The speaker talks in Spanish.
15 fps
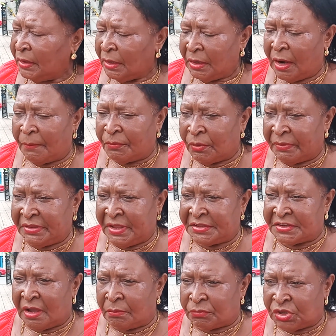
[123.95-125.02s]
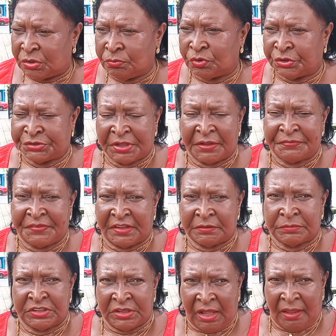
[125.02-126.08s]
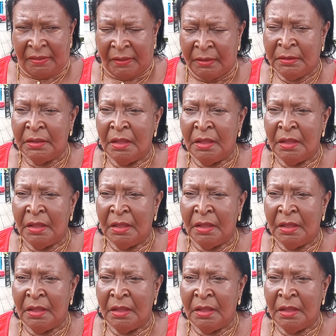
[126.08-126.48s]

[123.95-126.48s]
Las bóvedas ya mismo están terminadas